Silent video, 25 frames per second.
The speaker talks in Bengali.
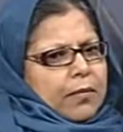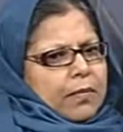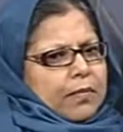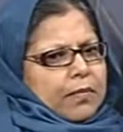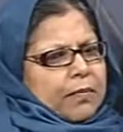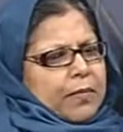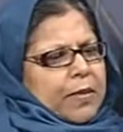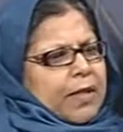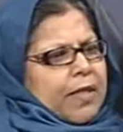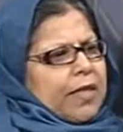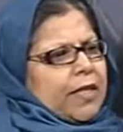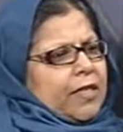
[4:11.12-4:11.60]

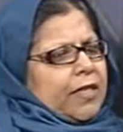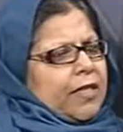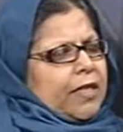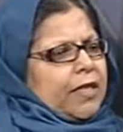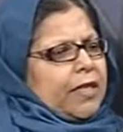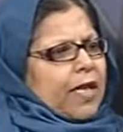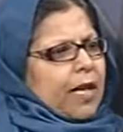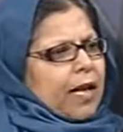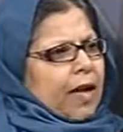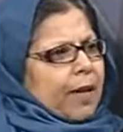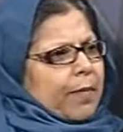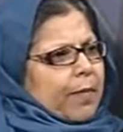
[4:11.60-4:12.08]
বিদেশে
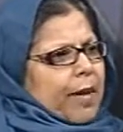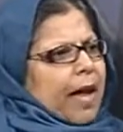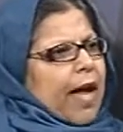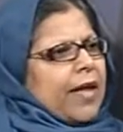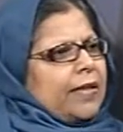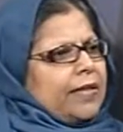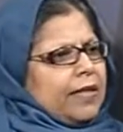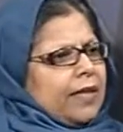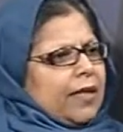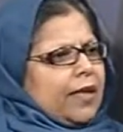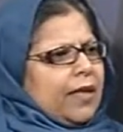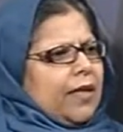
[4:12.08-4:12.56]
যারা আমরা
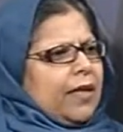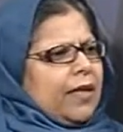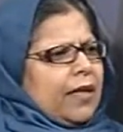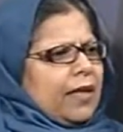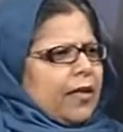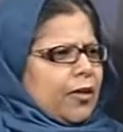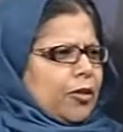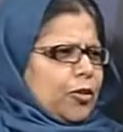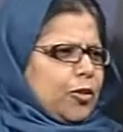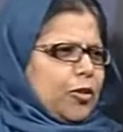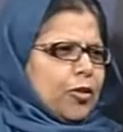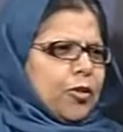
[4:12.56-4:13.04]
আছি
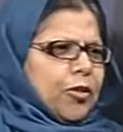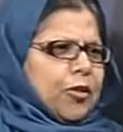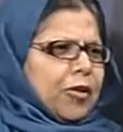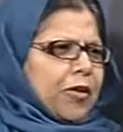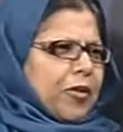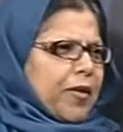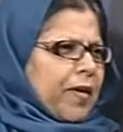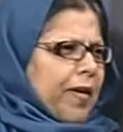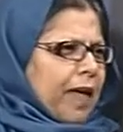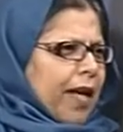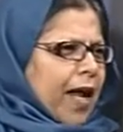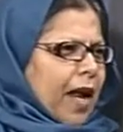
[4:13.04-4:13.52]
যদি
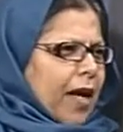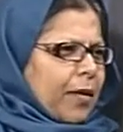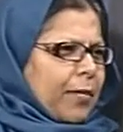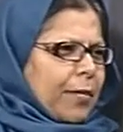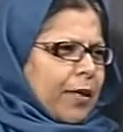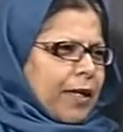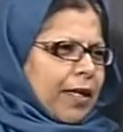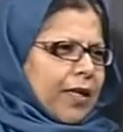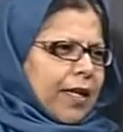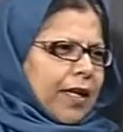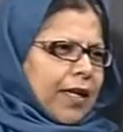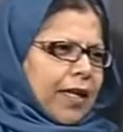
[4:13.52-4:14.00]

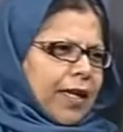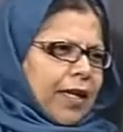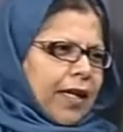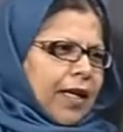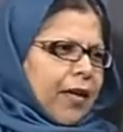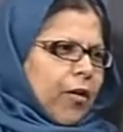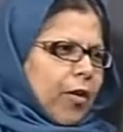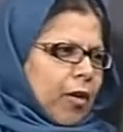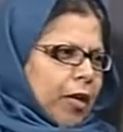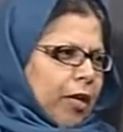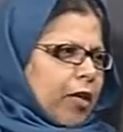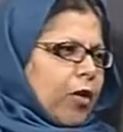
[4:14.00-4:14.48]
এনআরবিকে নিয়ে
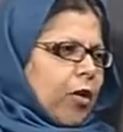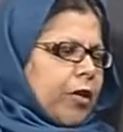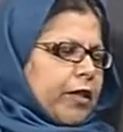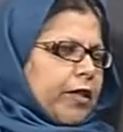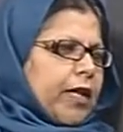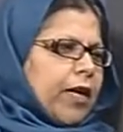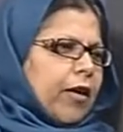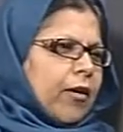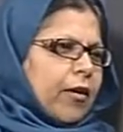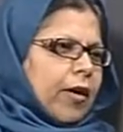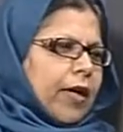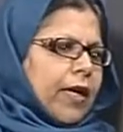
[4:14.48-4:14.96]
অনেক
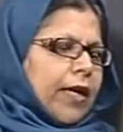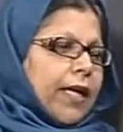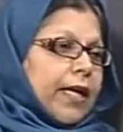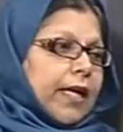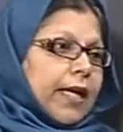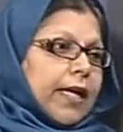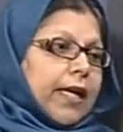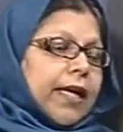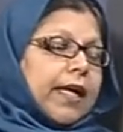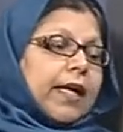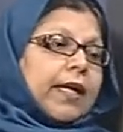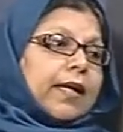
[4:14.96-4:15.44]
কথা হয়
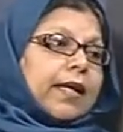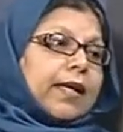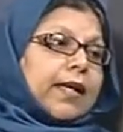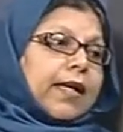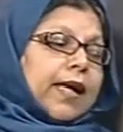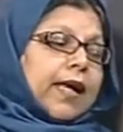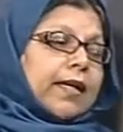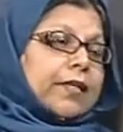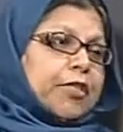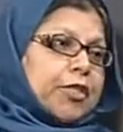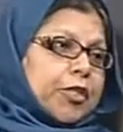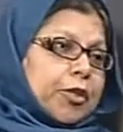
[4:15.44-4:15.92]

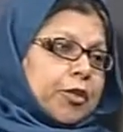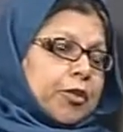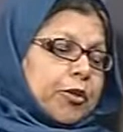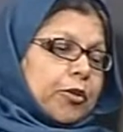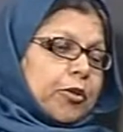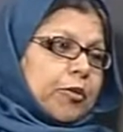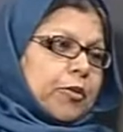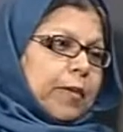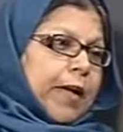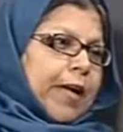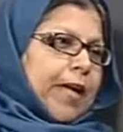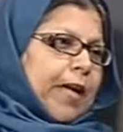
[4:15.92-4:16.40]
ইন্ডিয়া
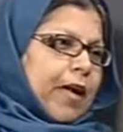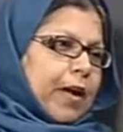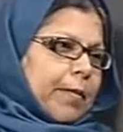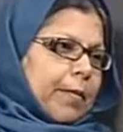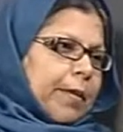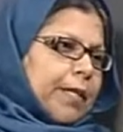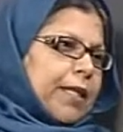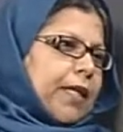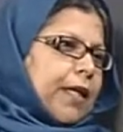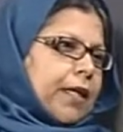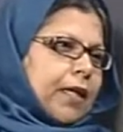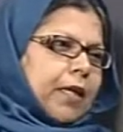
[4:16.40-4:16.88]
যেরকম
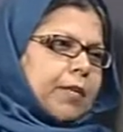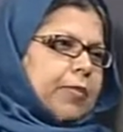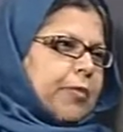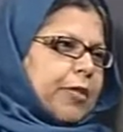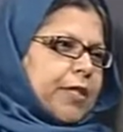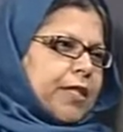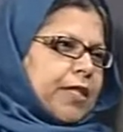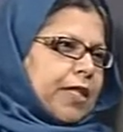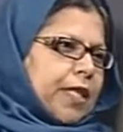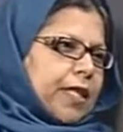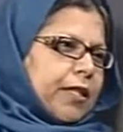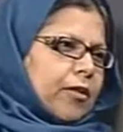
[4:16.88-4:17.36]
এনআরবিদেরকে
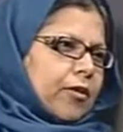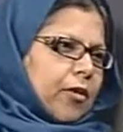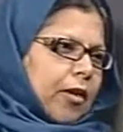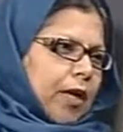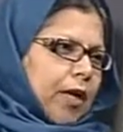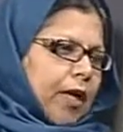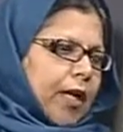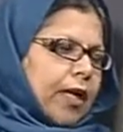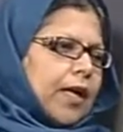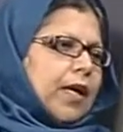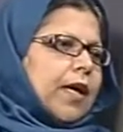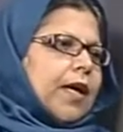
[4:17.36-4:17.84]
অ্যাপ্রিসিয়েট
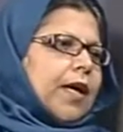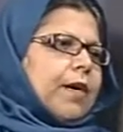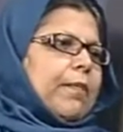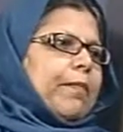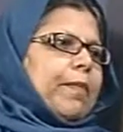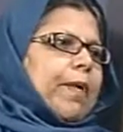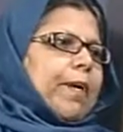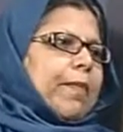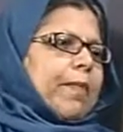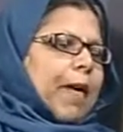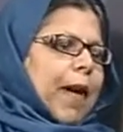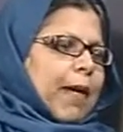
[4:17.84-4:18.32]
করে
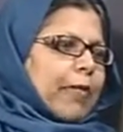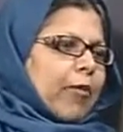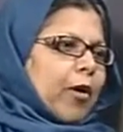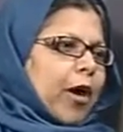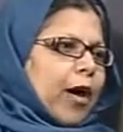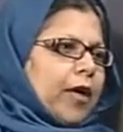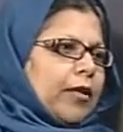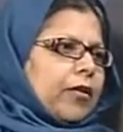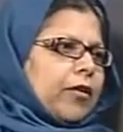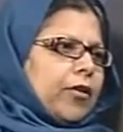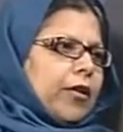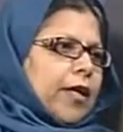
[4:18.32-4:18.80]
বা
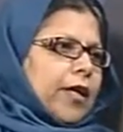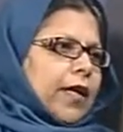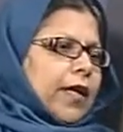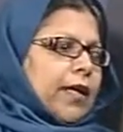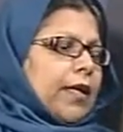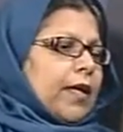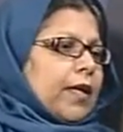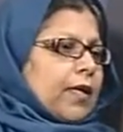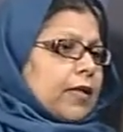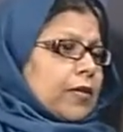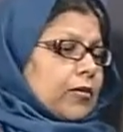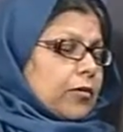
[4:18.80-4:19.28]
ব্যবহার করে
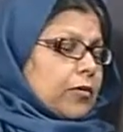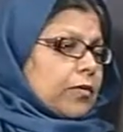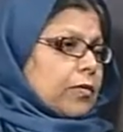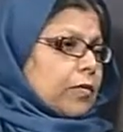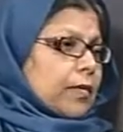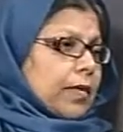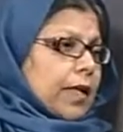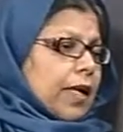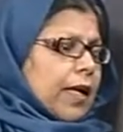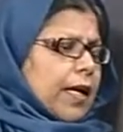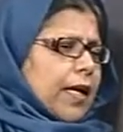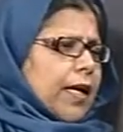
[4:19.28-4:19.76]

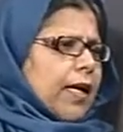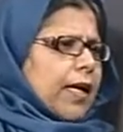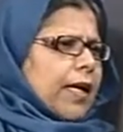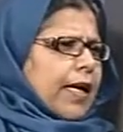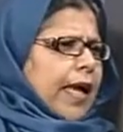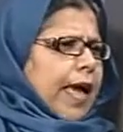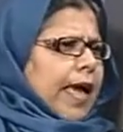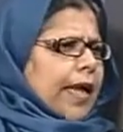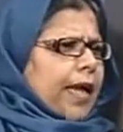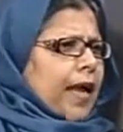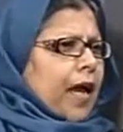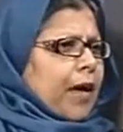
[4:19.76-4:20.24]

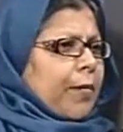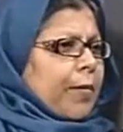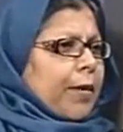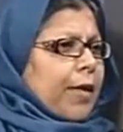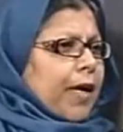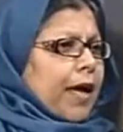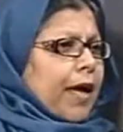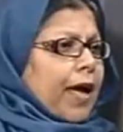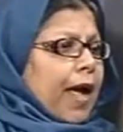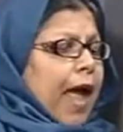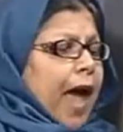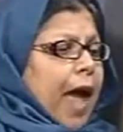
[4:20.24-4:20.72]

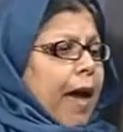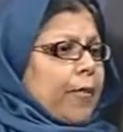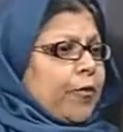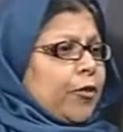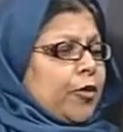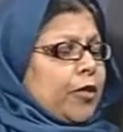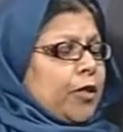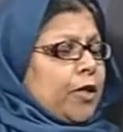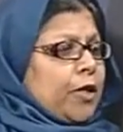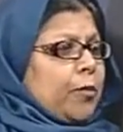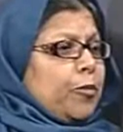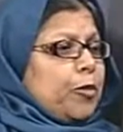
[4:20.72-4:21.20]
এনআরবিরা
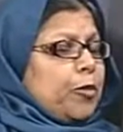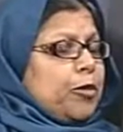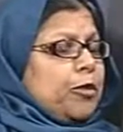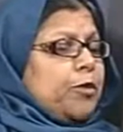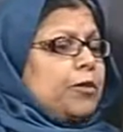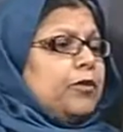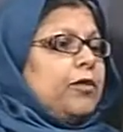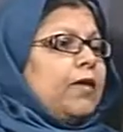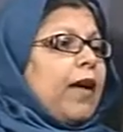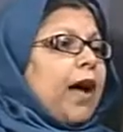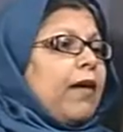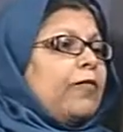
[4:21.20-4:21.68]
এমনকি
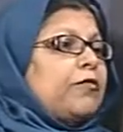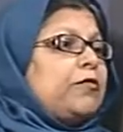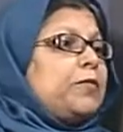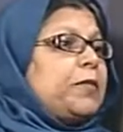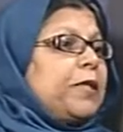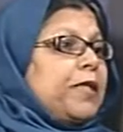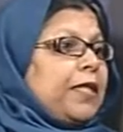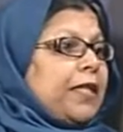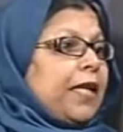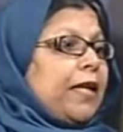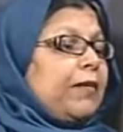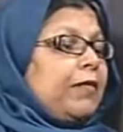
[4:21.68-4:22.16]
পর্যন্ত
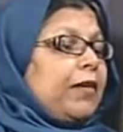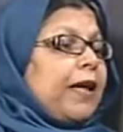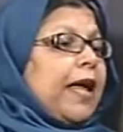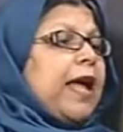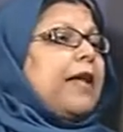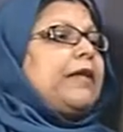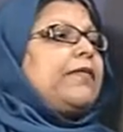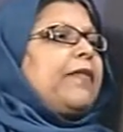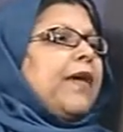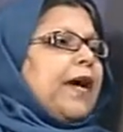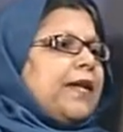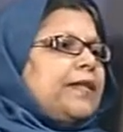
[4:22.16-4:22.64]
গভর্নমেন্ট লেভেলে
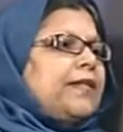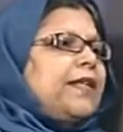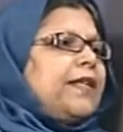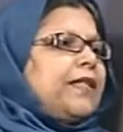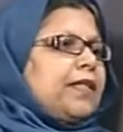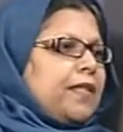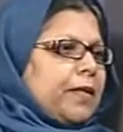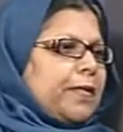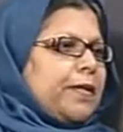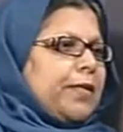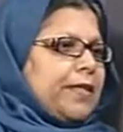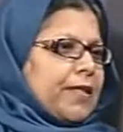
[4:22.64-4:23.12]
অ্যাডভাইজার
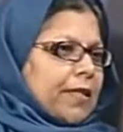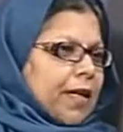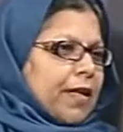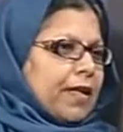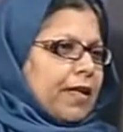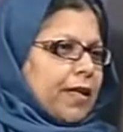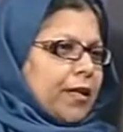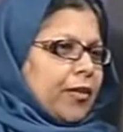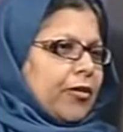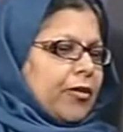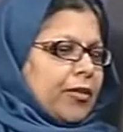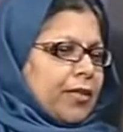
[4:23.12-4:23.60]
হিসাবে
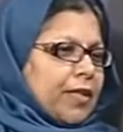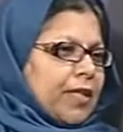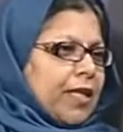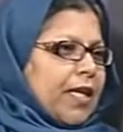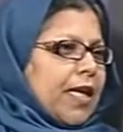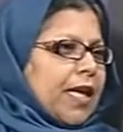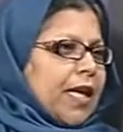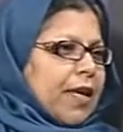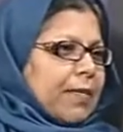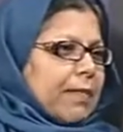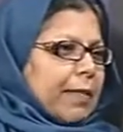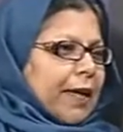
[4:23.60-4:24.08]
চাকরি করছে
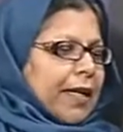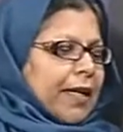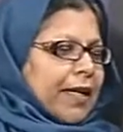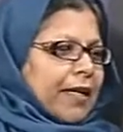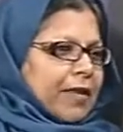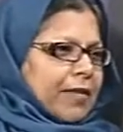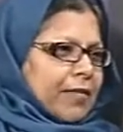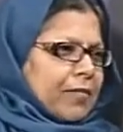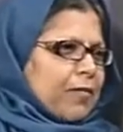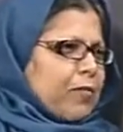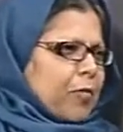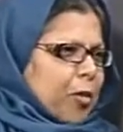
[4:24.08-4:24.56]
মানে
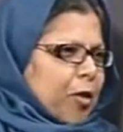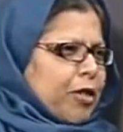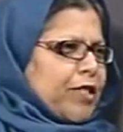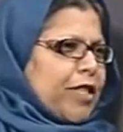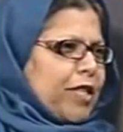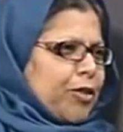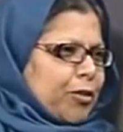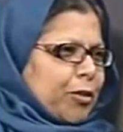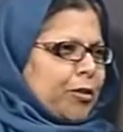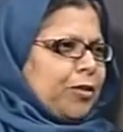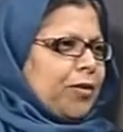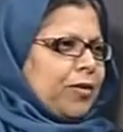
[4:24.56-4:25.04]

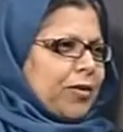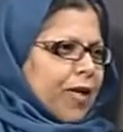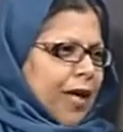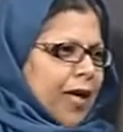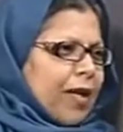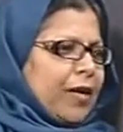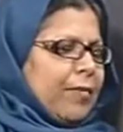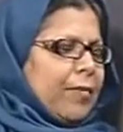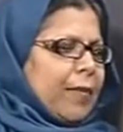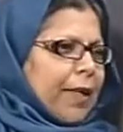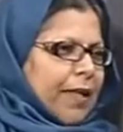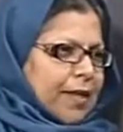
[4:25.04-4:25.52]
পয়সার জন্য না
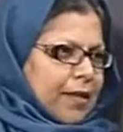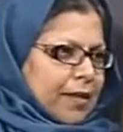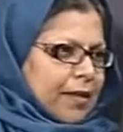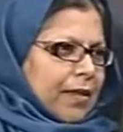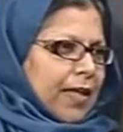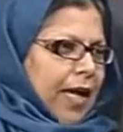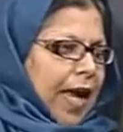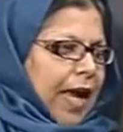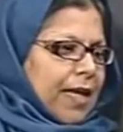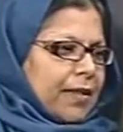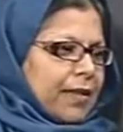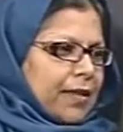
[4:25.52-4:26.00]
বাট
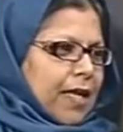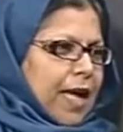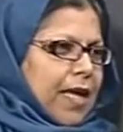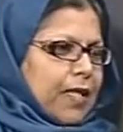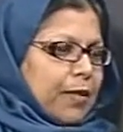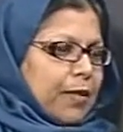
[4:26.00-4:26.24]
অ্যাজ অ্যাজ